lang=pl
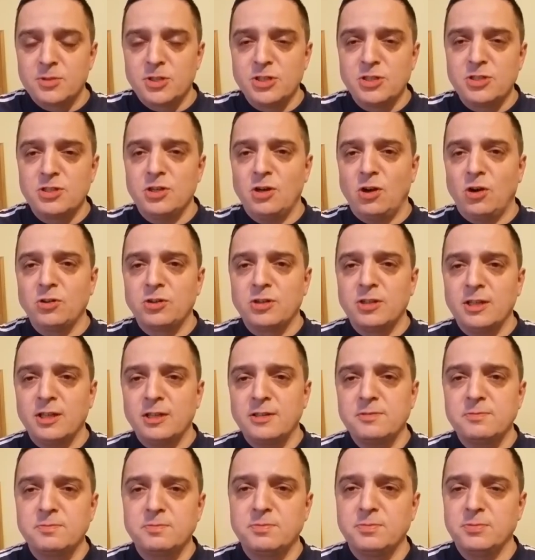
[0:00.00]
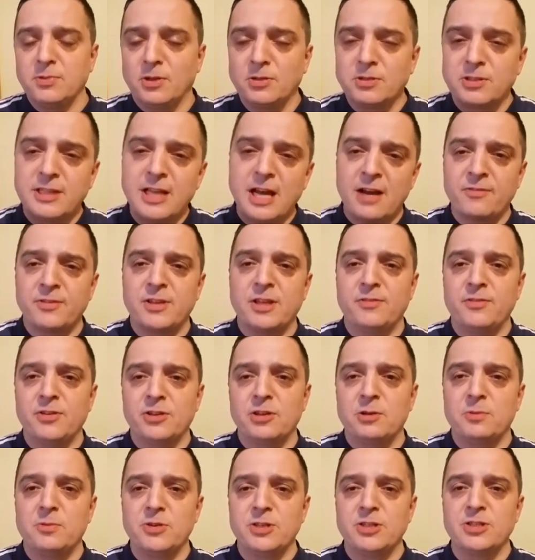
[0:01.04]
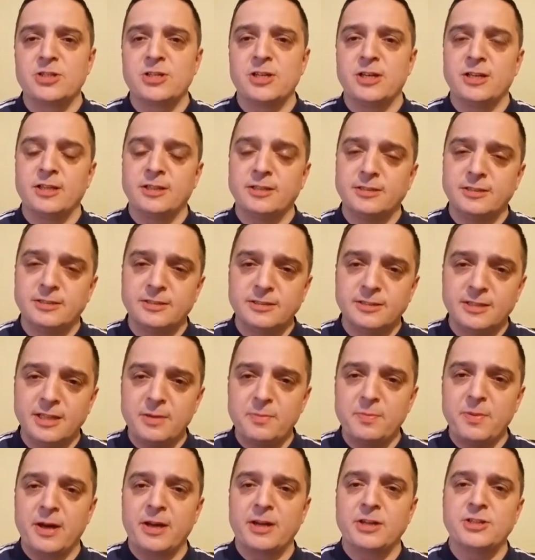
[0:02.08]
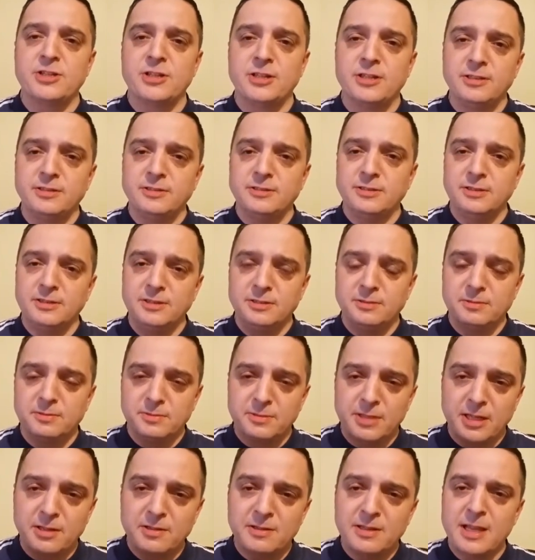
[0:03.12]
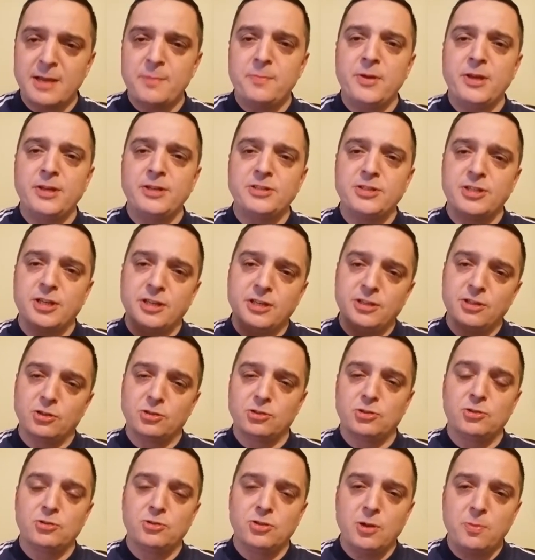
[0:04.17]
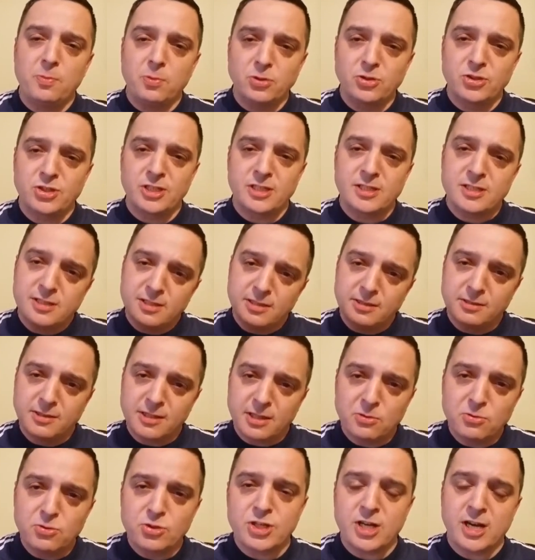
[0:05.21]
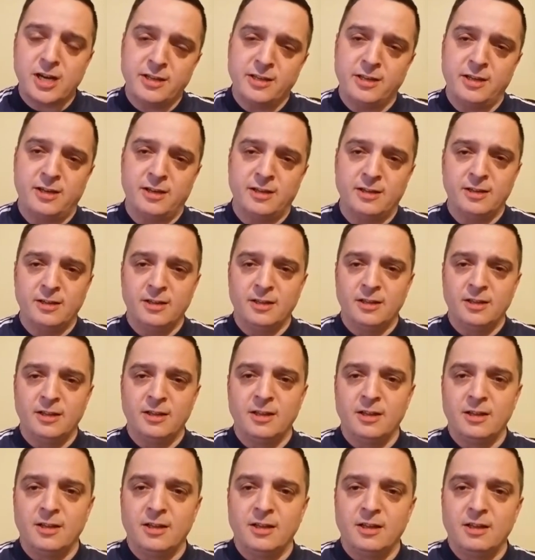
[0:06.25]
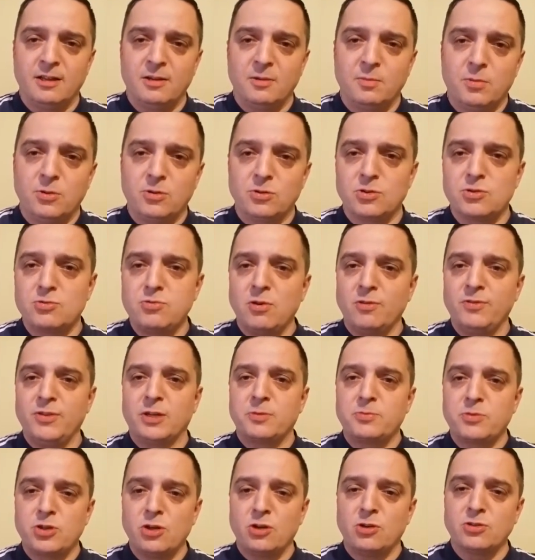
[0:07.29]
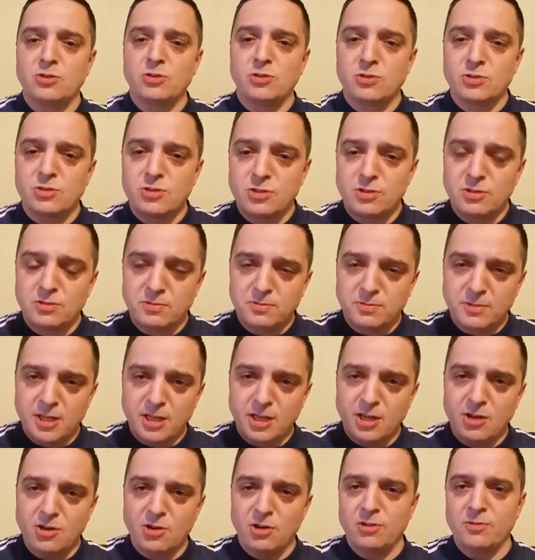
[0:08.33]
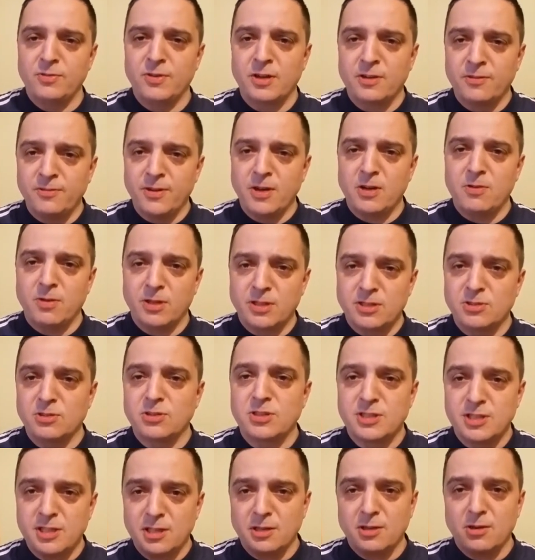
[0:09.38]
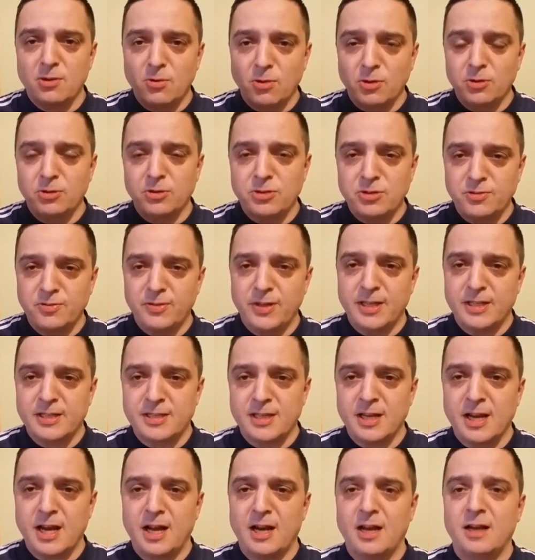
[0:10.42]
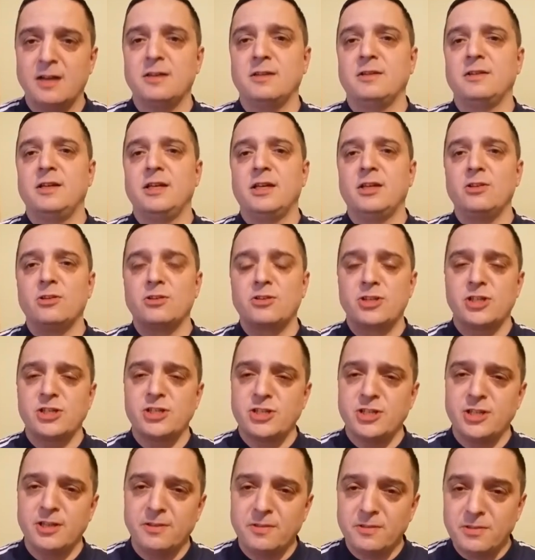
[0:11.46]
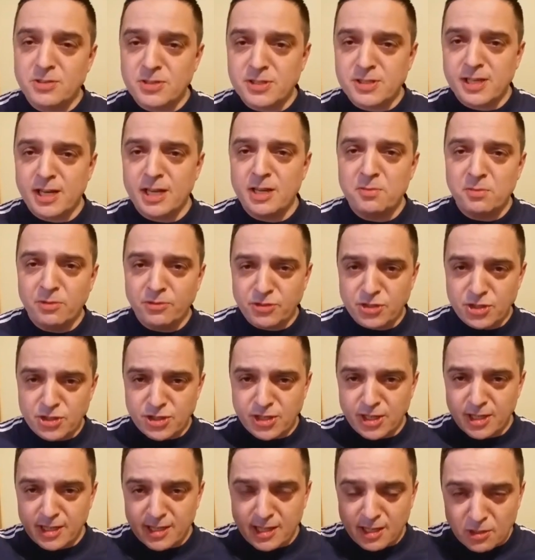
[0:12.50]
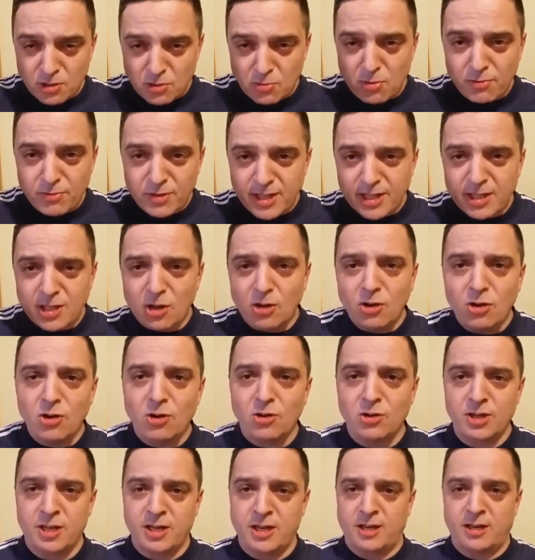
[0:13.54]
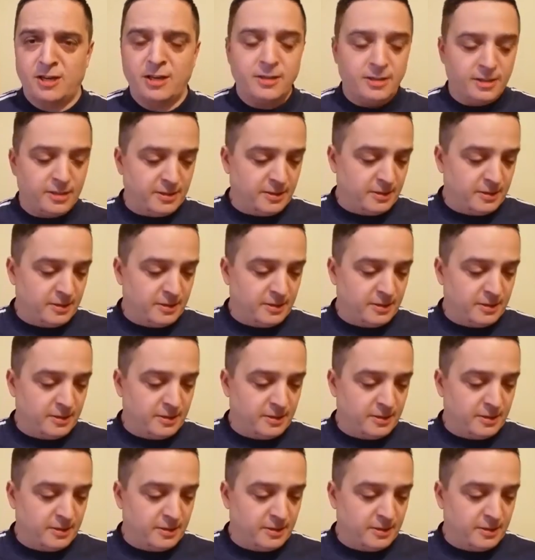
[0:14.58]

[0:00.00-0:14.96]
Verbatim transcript: Przecież od, naj, od dawna wiadomo jest, że najbardziej, najlepiej się indoktrynuje podczas nauczania. Bo człowiek przychodząc na jakikolwiek wykład, coś chce chłonąć wiedzę, a jednocześnie zostaje mu wciśnięta do głowy ideologia.